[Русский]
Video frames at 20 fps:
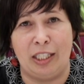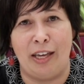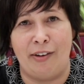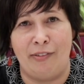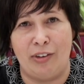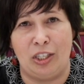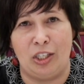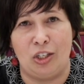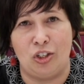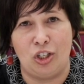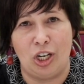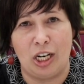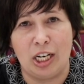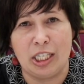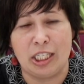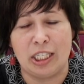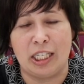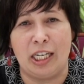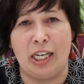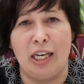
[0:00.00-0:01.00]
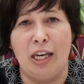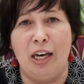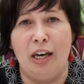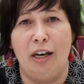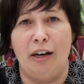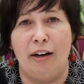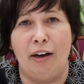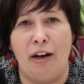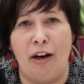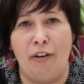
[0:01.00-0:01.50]
ядовитые железы
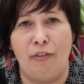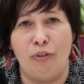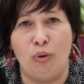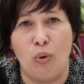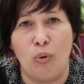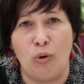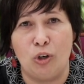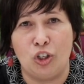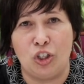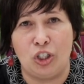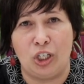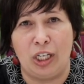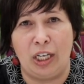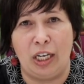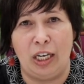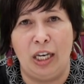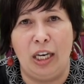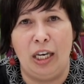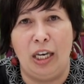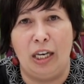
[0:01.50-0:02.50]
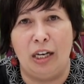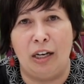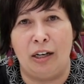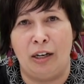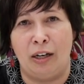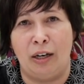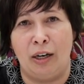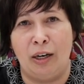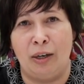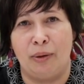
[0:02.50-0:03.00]
а, в коже,
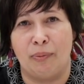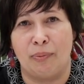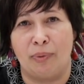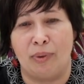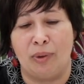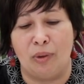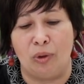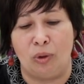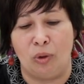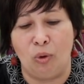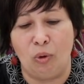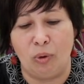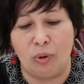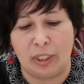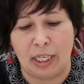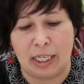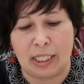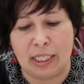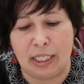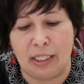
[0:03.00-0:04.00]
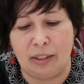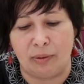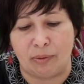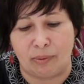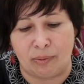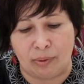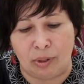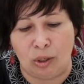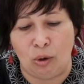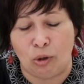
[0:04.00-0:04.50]
а, но
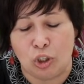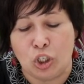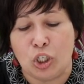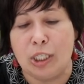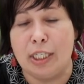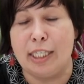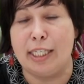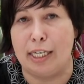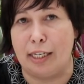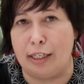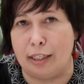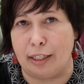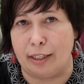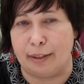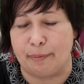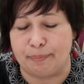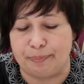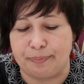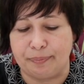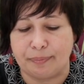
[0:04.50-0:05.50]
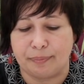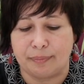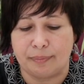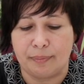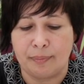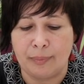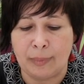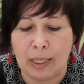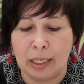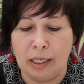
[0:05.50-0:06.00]
токсин не очень сильный.
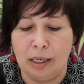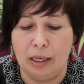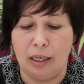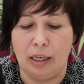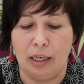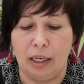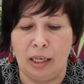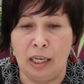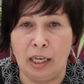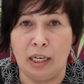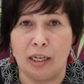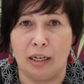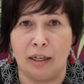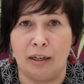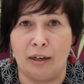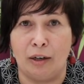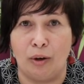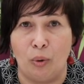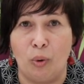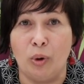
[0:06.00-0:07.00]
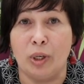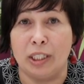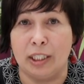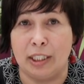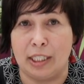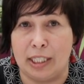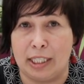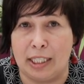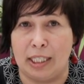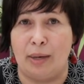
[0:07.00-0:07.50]
И э,
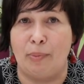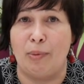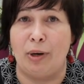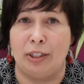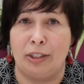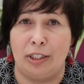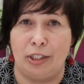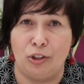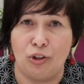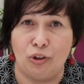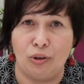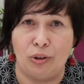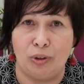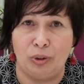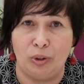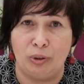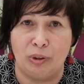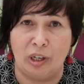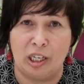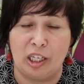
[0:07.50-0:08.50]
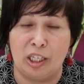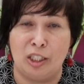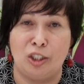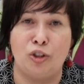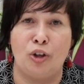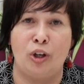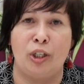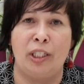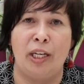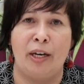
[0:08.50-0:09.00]
огненная саламандра, еще, одно,
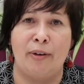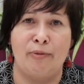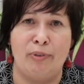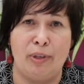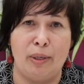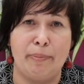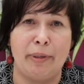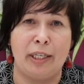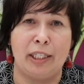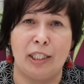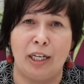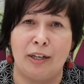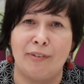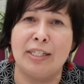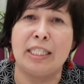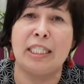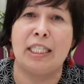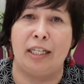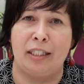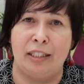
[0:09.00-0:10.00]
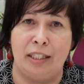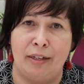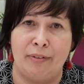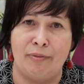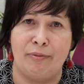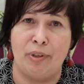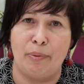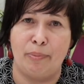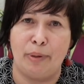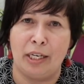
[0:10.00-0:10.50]
еще одна амфибия, это хвостатая
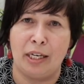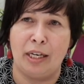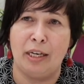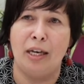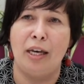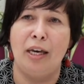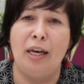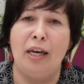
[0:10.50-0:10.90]
амфибия.